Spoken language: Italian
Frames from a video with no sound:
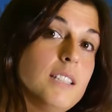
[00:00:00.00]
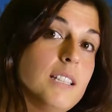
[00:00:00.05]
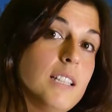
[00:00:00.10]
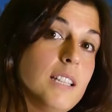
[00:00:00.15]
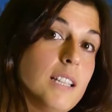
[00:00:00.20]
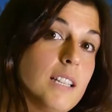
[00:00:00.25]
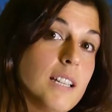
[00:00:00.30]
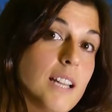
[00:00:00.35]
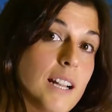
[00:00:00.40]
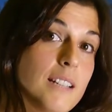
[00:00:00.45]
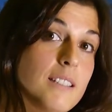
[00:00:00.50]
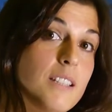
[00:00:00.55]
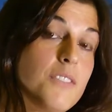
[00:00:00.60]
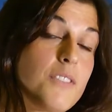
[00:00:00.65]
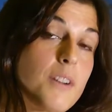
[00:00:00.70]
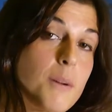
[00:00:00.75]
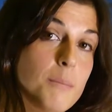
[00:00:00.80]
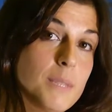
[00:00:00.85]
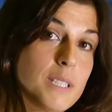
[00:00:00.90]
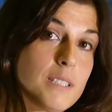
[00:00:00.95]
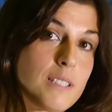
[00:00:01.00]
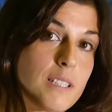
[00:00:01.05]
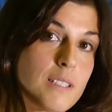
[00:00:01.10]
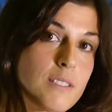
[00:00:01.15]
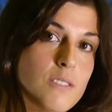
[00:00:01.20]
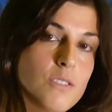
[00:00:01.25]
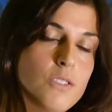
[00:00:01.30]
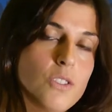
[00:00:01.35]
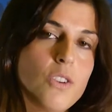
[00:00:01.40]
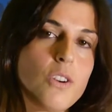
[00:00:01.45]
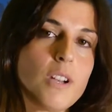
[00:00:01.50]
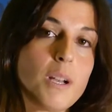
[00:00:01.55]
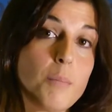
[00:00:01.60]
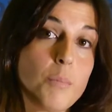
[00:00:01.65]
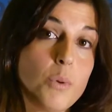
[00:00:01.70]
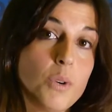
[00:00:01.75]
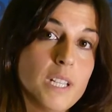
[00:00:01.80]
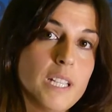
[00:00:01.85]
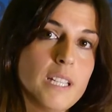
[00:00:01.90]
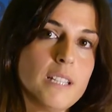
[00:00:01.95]
di grande frammentazione
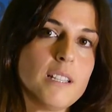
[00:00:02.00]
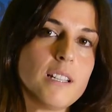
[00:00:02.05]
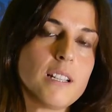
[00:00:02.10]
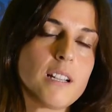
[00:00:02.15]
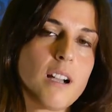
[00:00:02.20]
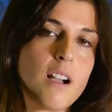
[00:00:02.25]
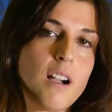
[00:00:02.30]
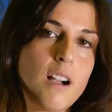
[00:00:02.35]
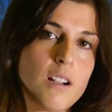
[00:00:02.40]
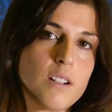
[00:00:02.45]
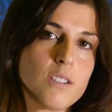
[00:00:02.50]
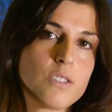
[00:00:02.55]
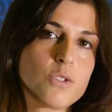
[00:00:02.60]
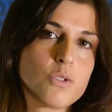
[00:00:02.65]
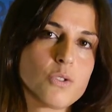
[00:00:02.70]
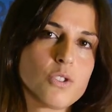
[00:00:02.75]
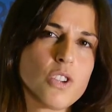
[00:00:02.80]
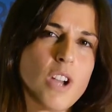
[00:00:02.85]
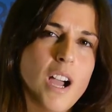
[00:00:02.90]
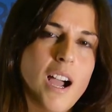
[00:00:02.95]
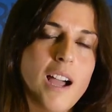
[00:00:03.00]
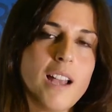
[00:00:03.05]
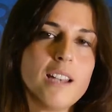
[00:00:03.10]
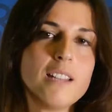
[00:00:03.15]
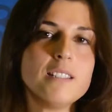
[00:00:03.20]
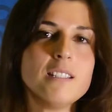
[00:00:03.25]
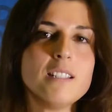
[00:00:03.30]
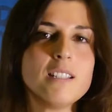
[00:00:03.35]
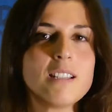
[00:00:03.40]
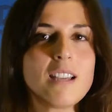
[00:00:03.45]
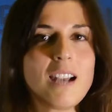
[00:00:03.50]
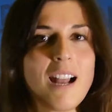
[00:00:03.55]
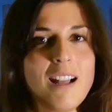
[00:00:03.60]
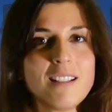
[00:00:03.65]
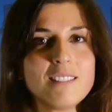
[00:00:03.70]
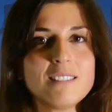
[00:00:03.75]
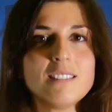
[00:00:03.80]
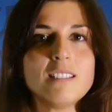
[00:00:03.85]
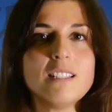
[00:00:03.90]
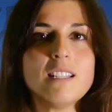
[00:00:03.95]
politica, sociale, di
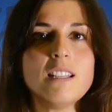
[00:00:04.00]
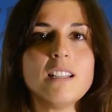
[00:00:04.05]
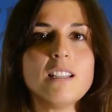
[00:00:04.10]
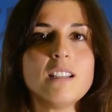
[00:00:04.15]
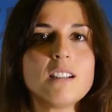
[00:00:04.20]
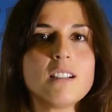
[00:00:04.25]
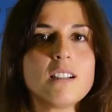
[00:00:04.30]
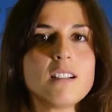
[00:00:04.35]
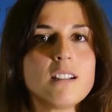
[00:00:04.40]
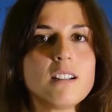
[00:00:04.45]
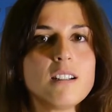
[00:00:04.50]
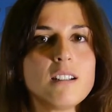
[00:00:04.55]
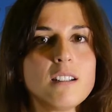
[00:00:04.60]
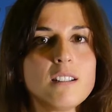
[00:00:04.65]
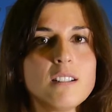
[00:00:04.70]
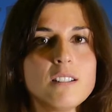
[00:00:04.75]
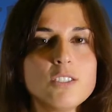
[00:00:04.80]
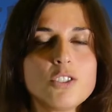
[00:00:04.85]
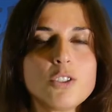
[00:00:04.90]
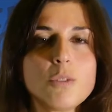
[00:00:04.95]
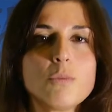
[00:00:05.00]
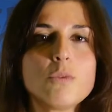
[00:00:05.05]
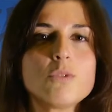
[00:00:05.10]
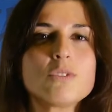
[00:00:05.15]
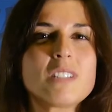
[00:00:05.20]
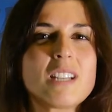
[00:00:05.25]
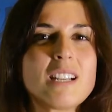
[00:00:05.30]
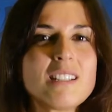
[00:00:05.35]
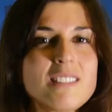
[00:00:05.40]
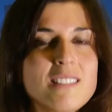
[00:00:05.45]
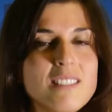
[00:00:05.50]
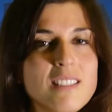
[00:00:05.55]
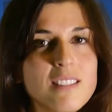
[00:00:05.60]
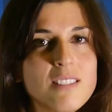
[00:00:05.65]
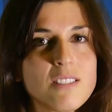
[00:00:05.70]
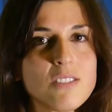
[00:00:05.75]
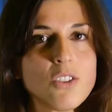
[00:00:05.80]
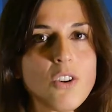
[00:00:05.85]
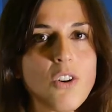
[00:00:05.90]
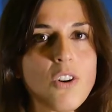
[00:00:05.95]
grandi eh, diciamo,
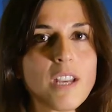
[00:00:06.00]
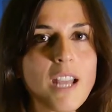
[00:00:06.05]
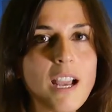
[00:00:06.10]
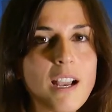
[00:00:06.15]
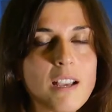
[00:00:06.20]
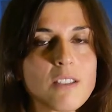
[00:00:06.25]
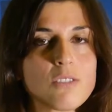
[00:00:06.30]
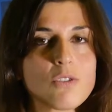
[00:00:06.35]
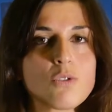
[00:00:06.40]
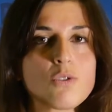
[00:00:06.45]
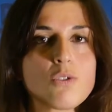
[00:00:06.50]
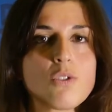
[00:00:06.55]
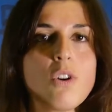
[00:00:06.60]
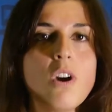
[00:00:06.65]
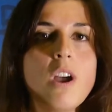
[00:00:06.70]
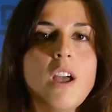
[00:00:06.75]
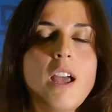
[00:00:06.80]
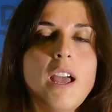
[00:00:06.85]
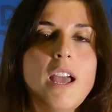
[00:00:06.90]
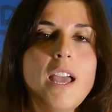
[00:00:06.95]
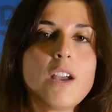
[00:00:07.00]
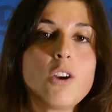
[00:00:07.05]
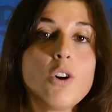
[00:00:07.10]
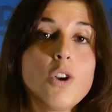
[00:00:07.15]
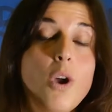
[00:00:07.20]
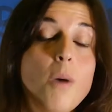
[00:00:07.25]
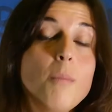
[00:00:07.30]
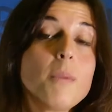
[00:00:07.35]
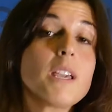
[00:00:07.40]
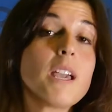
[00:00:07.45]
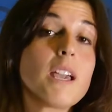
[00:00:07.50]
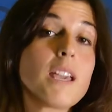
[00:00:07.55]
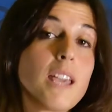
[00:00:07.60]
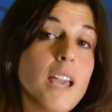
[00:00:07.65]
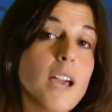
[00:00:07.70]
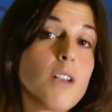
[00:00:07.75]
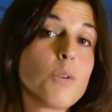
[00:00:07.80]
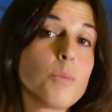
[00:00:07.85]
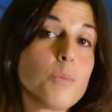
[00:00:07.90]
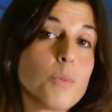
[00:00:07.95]
transizioni anche socio-economiche
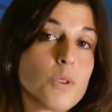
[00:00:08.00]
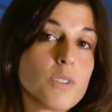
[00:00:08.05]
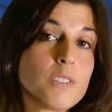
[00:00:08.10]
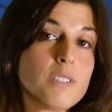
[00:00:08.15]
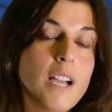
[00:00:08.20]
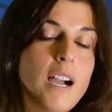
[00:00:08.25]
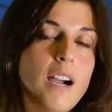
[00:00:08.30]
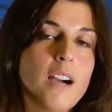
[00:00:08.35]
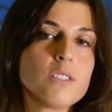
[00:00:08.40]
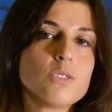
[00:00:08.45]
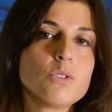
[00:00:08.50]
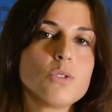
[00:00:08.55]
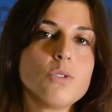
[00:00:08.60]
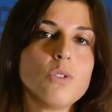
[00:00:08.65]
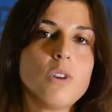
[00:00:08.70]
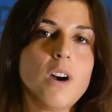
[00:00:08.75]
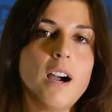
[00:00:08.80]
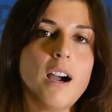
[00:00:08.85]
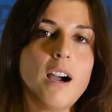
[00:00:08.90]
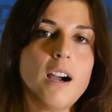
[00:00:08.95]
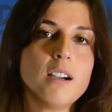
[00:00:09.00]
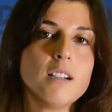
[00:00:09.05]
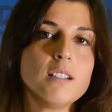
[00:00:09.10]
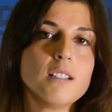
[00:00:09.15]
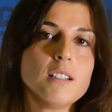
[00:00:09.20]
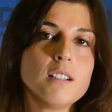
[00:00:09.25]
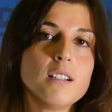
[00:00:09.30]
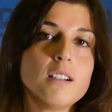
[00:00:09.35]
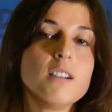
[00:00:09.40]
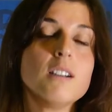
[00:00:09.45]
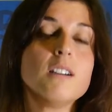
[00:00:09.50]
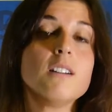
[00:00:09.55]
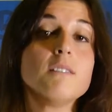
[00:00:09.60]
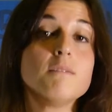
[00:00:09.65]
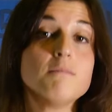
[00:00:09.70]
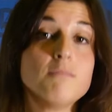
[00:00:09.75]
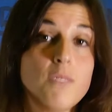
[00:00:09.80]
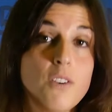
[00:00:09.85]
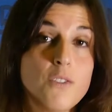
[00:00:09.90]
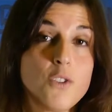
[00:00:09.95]
che hanno portato a a
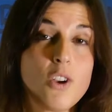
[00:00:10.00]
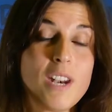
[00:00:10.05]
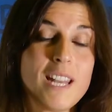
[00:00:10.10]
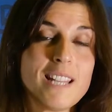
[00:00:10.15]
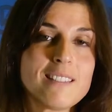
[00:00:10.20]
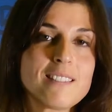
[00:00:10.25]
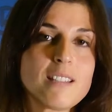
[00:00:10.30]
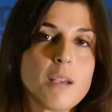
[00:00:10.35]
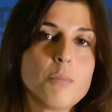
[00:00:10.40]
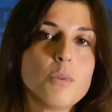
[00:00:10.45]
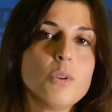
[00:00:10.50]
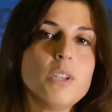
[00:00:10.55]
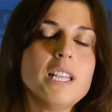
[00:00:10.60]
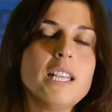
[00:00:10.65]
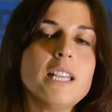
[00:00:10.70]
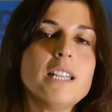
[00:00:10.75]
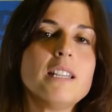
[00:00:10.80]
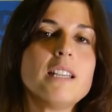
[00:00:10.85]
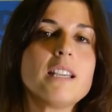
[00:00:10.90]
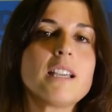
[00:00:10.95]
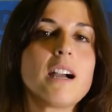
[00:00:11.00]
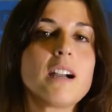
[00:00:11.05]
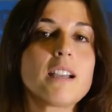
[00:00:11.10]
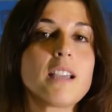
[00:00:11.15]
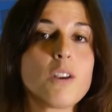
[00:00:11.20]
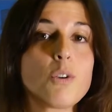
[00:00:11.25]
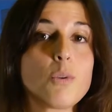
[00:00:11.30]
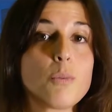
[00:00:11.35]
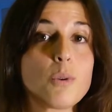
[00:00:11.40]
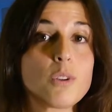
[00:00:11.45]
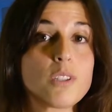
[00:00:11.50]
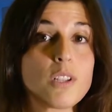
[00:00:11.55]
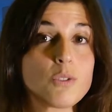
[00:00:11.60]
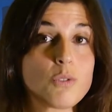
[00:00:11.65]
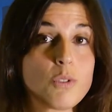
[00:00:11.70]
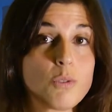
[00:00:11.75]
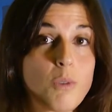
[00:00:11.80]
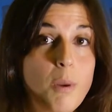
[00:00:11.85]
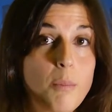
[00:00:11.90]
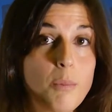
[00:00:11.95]
eh, violenza politica, che hanno
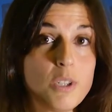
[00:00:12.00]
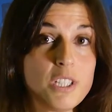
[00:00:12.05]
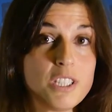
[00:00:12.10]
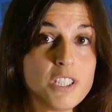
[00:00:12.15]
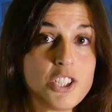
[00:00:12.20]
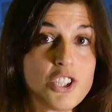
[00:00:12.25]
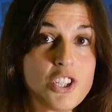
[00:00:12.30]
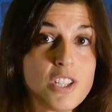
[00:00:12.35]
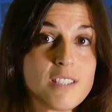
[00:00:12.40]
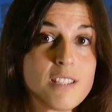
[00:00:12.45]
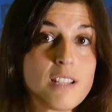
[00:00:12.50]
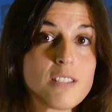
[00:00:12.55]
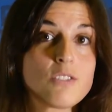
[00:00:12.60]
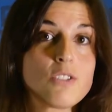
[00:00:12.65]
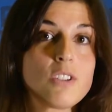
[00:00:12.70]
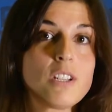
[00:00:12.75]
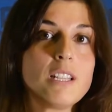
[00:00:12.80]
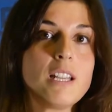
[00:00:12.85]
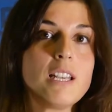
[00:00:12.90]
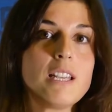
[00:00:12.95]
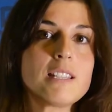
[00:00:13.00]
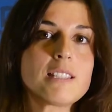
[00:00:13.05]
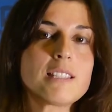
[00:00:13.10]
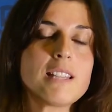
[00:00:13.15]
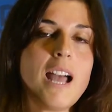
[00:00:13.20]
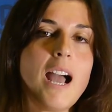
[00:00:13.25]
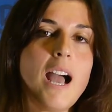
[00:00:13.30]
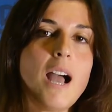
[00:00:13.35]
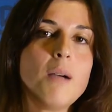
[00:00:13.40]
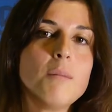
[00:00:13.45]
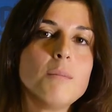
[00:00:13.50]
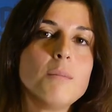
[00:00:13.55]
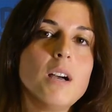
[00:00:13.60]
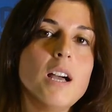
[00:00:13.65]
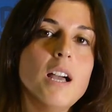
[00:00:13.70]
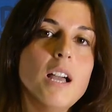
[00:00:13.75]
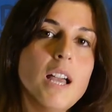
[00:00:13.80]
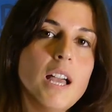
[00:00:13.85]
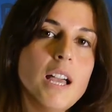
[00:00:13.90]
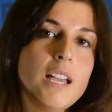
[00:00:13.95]
portato a una politicizzazione
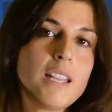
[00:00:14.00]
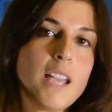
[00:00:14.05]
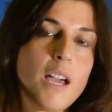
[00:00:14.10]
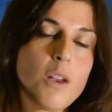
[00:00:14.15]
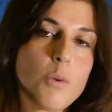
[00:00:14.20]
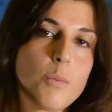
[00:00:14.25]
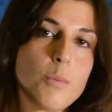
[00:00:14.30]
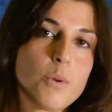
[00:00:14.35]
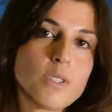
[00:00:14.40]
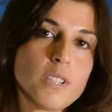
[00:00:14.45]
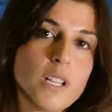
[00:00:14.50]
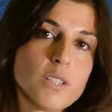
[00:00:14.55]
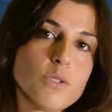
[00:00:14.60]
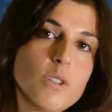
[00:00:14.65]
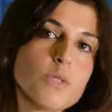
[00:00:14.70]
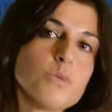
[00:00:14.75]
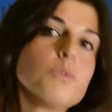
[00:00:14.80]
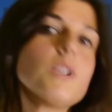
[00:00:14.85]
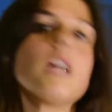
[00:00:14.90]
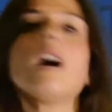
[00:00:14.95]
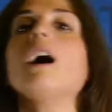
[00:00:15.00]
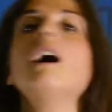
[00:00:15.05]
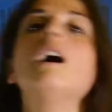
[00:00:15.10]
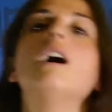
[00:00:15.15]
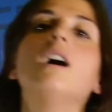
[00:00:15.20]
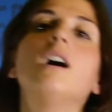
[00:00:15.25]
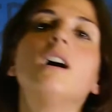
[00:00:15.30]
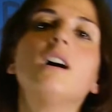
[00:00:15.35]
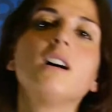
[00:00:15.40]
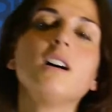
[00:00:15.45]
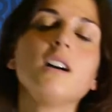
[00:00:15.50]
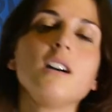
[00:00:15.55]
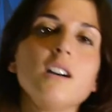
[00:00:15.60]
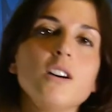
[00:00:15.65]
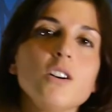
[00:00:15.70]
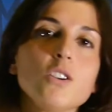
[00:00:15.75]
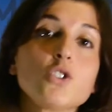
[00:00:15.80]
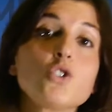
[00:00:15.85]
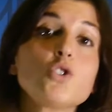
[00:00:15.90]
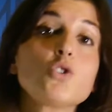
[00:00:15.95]
dell'Islam, che hanno portato ad una eh,
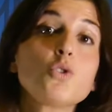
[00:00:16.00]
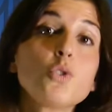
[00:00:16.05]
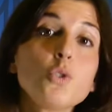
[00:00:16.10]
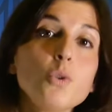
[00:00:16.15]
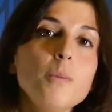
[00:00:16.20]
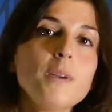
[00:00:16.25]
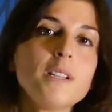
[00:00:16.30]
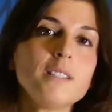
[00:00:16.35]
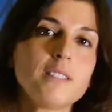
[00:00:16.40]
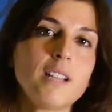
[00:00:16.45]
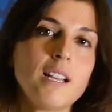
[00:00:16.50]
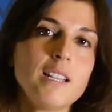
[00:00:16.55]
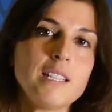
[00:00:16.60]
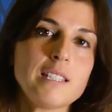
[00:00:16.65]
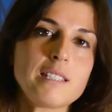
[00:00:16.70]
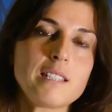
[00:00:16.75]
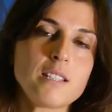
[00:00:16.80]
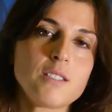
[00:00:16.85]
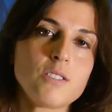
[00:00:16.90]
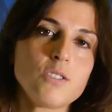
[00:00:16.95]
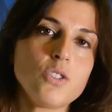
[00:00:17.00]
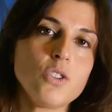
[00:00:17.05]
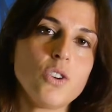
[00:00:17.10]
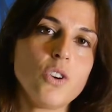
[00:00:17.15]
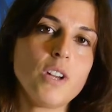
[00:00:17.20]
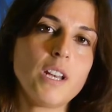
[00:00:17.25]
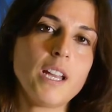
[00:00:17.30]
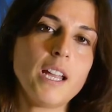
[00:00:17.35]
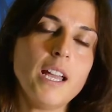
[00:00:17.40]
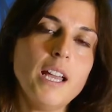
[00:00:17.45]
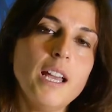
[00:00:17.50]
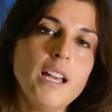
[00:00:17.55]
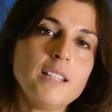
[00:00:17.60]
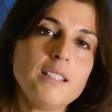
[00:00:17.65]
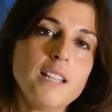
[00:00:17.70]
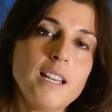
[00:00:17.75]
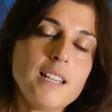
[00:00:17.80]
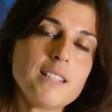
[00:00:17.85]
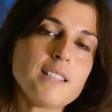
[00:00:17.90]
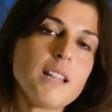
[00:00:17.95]
strumentalizzazione
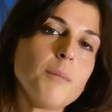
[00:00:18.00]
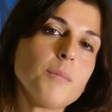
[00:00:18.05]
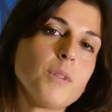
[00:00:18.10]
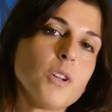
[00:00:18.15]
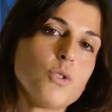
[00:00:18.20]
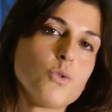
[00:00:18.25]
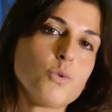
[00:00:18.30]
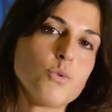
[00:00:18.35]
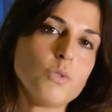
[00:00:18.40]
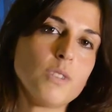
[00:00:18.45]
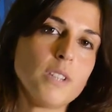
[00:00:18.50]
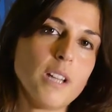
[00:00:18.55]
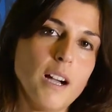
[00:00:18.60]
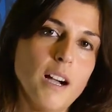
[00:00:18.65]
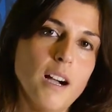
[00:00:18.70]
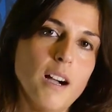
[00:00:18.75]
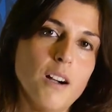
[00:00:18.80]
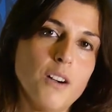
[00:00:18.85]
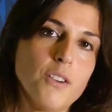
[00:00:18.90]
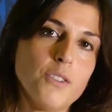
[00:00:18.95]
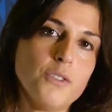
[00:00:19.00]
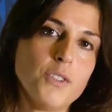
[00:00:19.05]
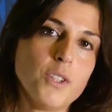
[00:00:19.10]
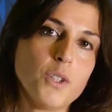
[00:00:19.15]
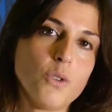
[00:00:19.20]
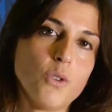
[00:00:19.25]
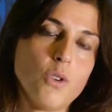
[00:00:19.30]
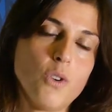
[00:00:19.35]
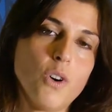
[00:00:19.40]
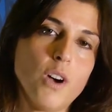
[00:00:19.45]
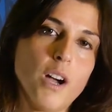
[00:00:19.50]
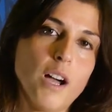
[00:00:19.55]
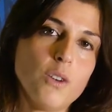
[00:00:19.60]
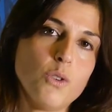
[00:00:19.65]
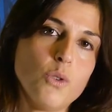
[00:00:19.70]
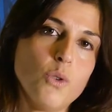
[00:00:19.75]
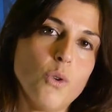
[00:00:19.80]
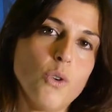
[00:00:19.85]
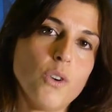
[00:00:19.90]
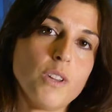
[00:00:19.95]
dell'Islam che è giunta fino a
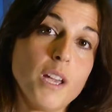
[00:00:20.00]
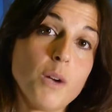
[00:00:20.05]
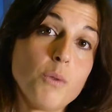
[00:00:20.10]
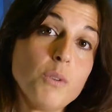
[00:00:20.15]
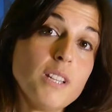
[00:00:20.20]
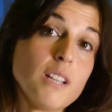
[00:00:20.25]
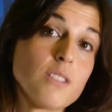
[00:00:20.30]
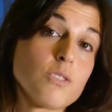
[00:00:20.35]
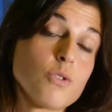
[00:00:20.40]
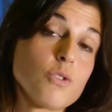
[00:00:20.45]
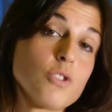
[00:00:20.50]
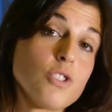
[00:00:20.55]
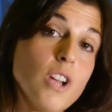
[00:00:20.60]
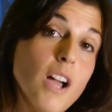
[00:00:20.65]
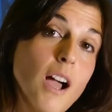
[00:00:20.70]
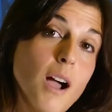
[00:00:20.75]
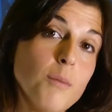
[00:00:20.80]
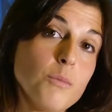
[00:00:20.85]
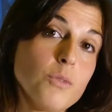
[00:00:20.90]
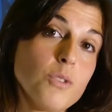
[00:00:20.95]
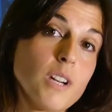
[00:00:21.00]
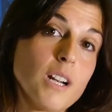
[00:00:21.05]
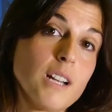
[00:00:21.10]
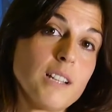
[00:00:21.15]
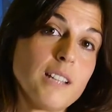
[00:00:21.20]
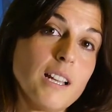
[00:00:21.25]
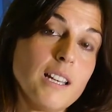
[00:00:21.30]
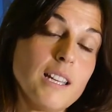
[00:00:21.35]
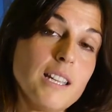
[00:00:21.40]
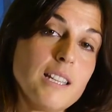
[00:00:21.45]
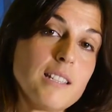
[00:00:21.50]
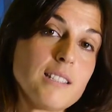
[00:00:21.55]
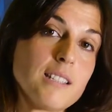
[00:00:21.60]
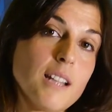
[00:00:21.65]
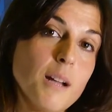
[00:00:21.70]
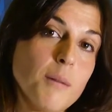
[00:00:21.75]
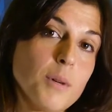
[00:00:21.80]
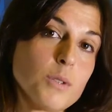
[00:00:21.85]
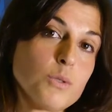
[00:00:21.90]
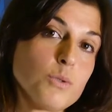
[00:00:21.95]
noi. E quindi associamo in realtà
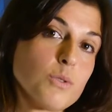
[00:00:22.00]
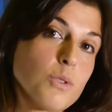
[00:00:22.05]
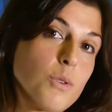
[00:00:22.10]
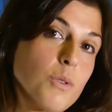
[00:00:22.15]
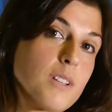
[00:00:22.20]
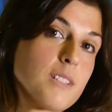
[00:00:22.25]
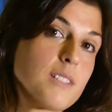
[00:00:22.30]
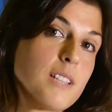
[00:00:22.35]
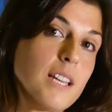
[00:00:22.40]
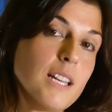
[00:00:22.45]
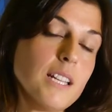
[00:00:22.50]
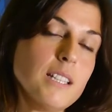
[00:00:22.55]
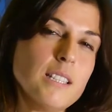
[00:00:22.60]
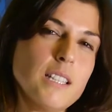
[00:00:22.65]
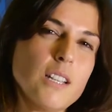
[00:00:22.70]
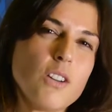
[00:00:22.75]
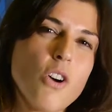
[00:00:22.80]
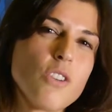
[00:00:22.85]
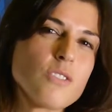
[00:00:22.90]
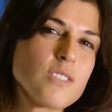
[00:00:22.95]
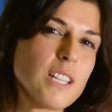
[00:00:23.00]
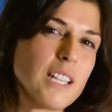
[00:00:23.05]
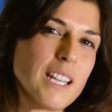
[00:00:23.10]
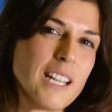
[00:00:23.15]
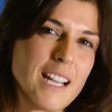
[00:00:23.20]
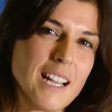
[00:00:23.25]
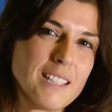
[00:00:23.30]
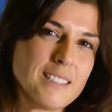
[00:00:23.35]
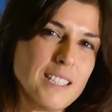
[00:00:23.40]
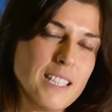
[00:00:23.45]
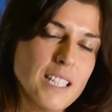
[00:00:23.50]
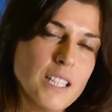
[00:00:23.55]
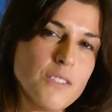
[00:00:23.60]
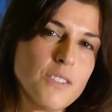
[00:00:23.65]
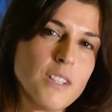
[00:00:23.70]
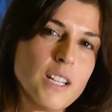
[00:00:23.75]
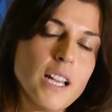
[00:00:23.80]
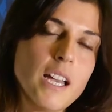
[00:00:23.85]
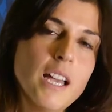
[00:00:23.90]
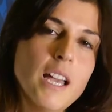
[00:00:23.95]
l'Islam a tutta una serie di cose
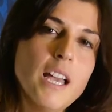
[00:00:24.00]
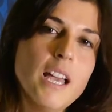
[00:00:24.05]
negative